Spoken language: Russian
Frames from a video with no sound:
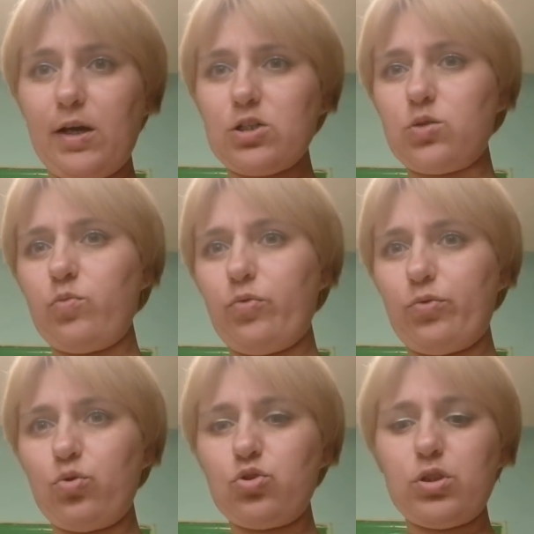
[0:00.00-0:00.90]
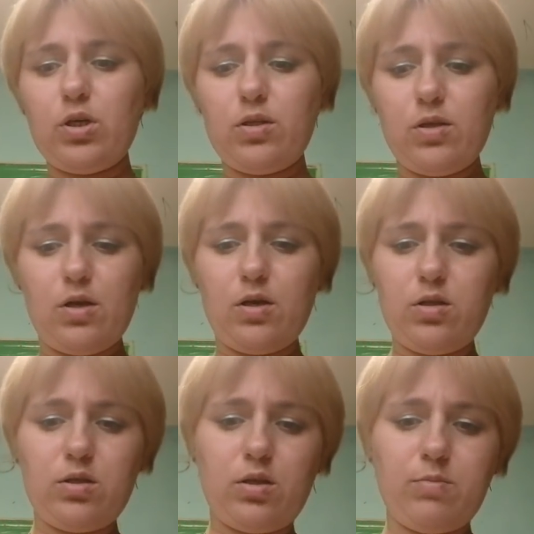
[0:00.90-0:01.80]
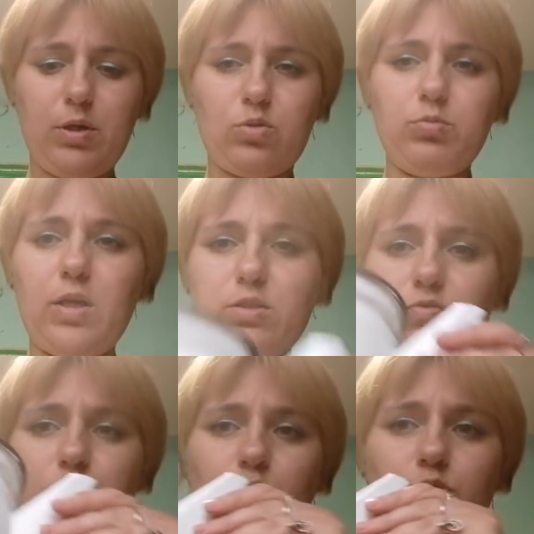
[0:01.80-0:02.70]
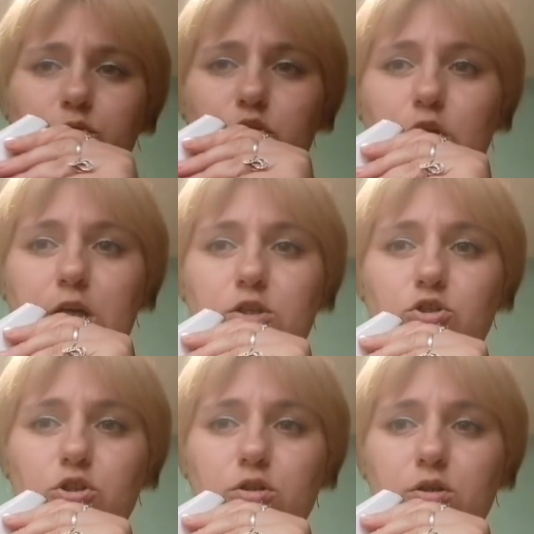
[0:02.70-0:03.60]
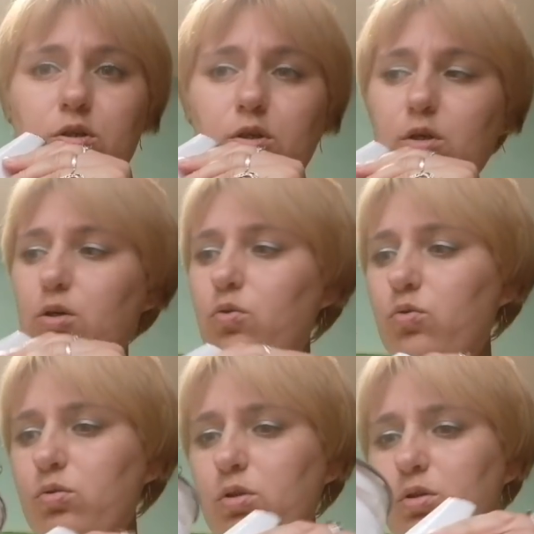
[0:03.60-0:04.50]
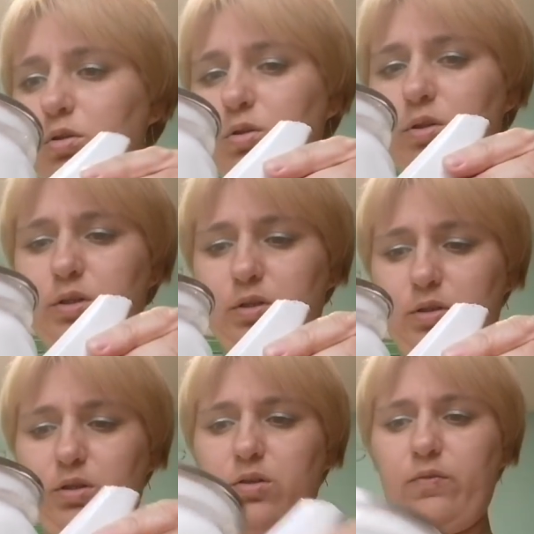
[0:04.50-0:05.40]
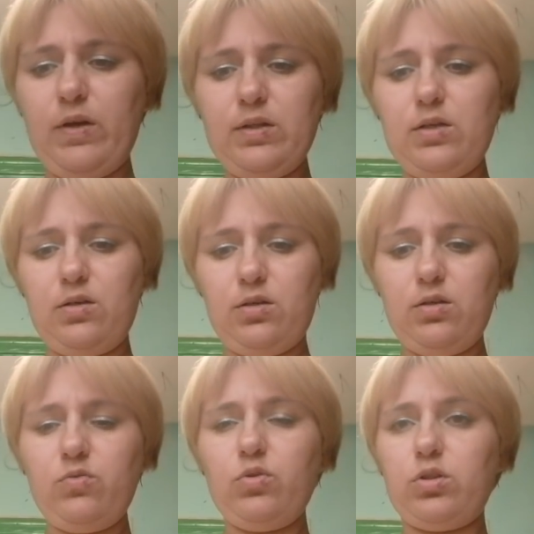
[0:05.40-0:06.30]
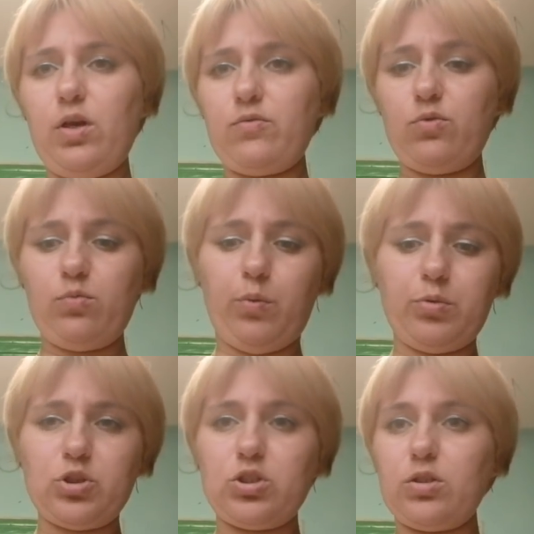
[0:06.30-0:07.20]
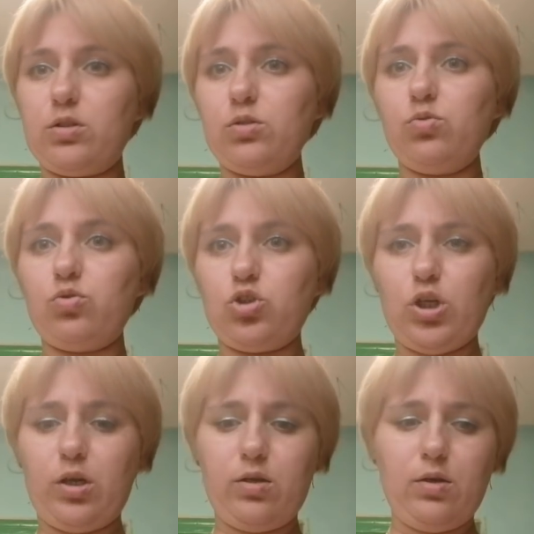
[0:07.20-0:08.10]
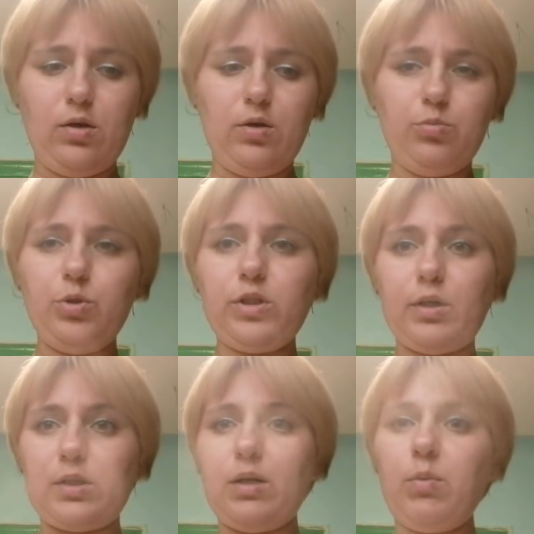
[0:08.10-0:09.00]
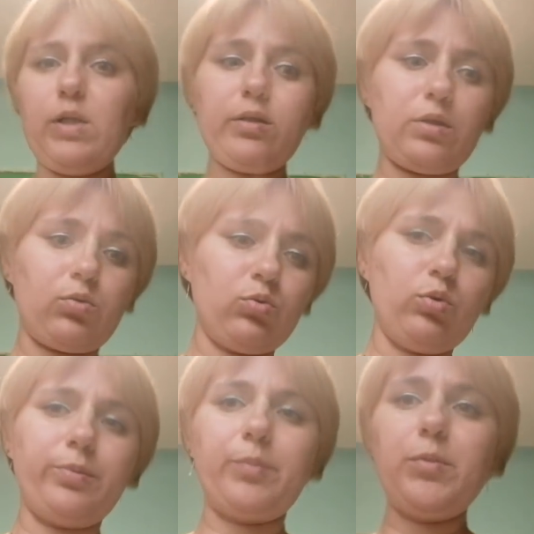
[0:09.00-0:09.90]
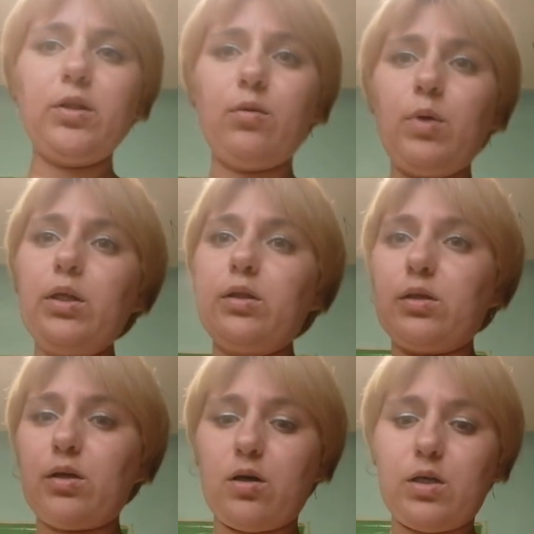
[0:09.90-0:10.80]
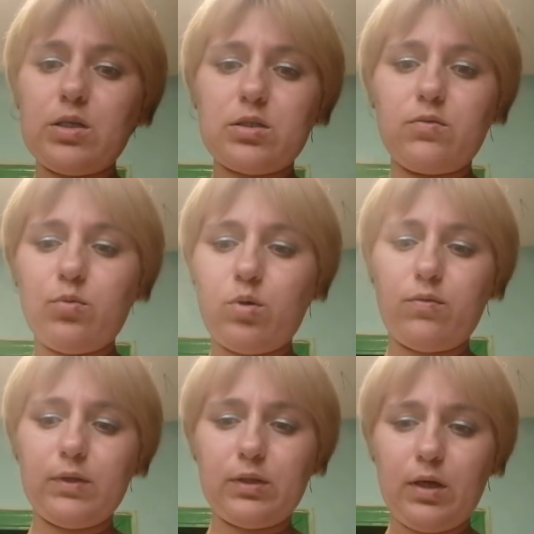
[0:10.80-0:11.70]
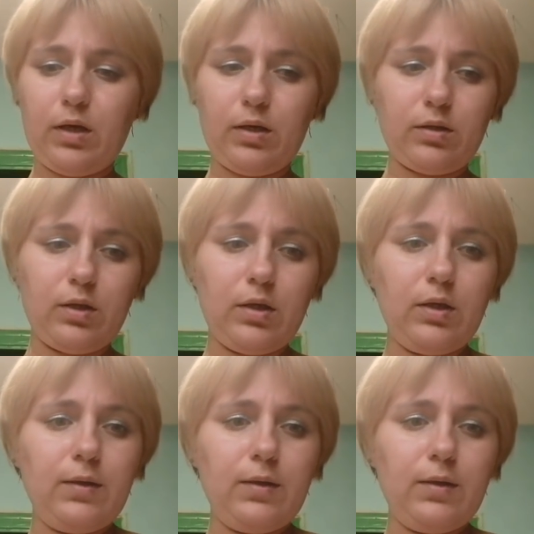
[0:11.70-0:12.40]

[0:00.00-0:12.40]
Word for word: Каждому в кружке отдельно? Нет, ребят, у меня есть вот такой чайничек. Он э, литра на два, наверное. И вот я в нем обычно делаю чай. Мне так для маленьких удобно. Мне на маленьких как раз его хватает.